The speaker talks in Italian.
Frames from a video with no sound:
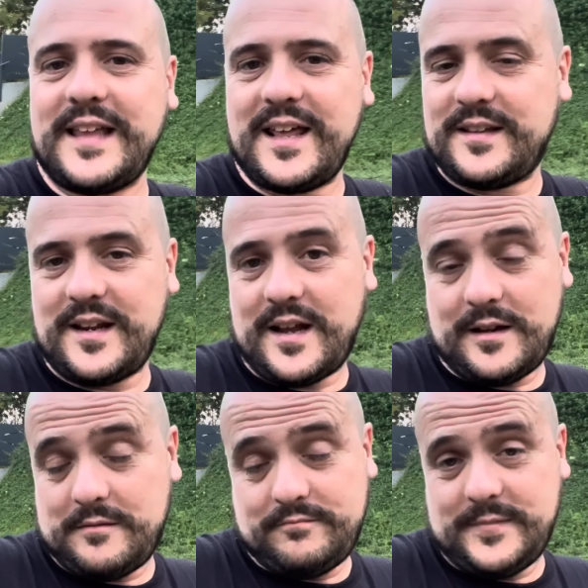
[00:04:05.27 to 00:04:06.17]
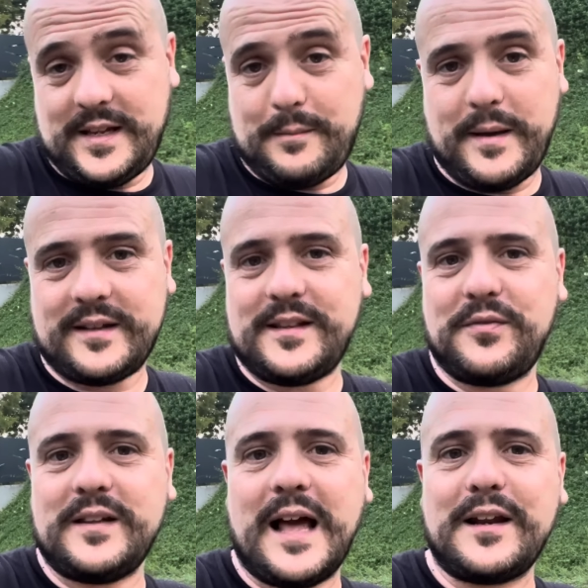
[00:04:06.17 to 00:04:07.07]
nella, nella, parte
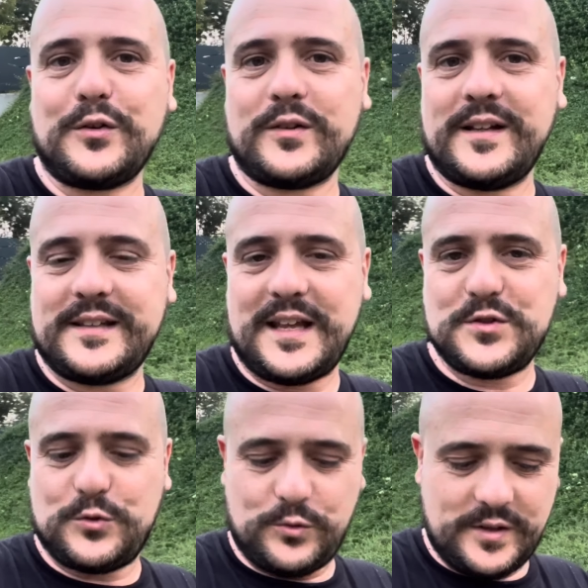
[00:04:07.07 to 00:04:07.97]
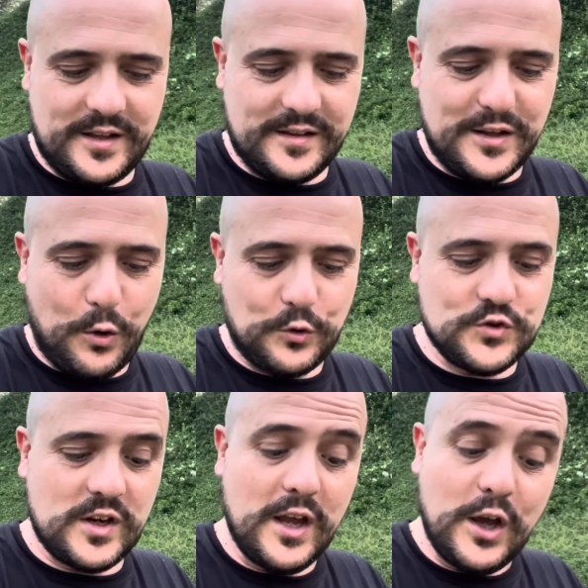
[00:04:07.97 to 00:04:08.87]
finale no, del testo di, di oggi